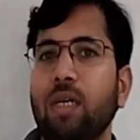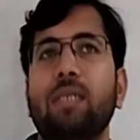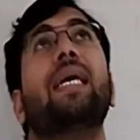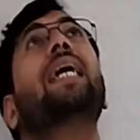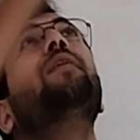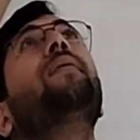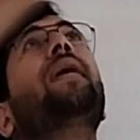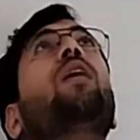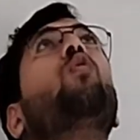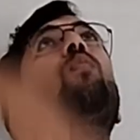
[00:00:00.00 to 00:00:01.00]
जेड
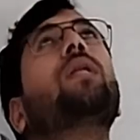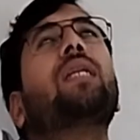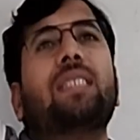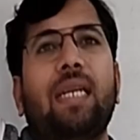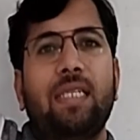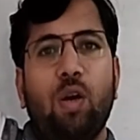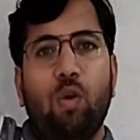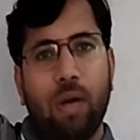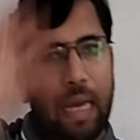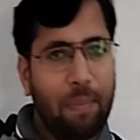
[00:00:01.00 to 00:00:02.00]
में ऊपर तक चले जाओ
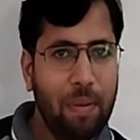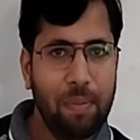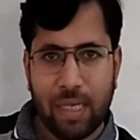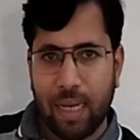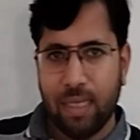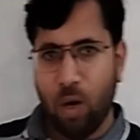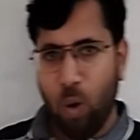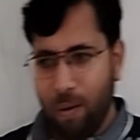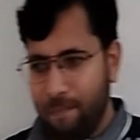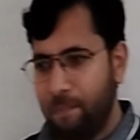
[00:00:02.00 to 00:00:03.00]
कहीं पे भी चले जाओ